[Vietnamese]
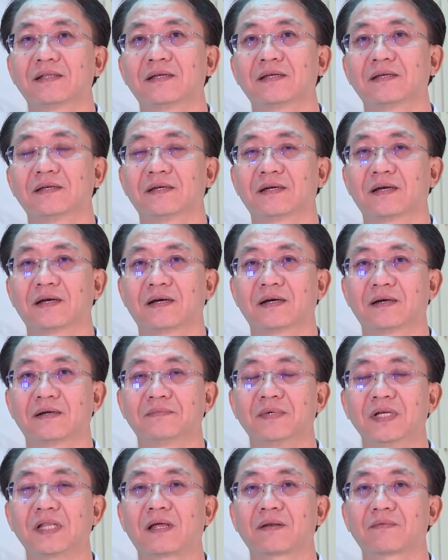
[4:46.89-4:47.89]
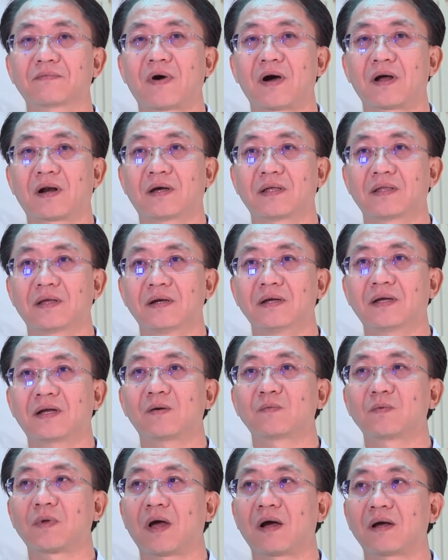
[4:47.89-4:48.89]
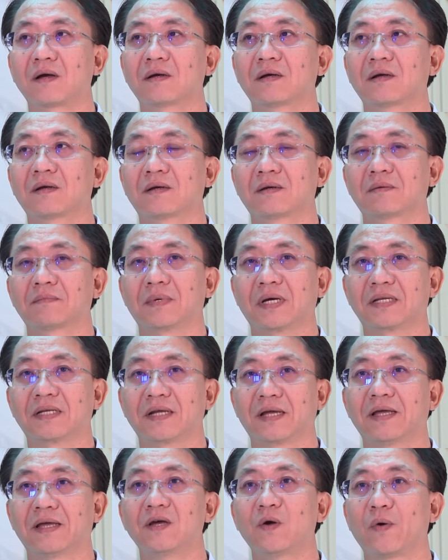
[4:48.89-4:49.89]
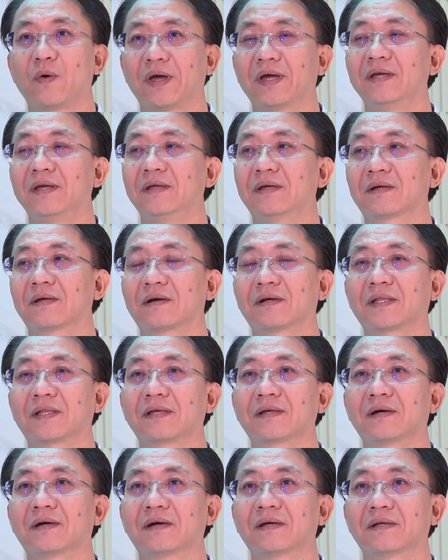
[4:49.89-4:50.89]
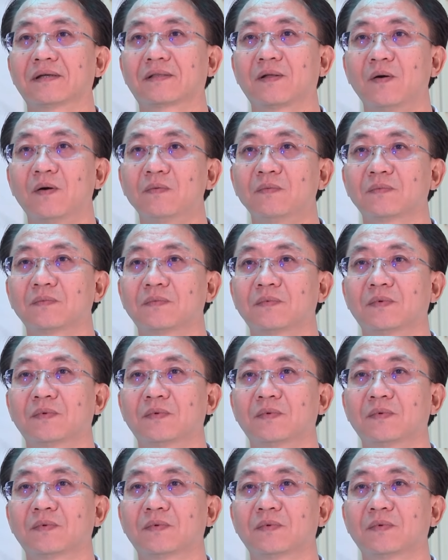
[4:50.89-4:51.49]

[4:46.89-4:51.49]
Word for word: thì với thành phần là những cái công nhân mà trẻ khỏe có tay nghề tốt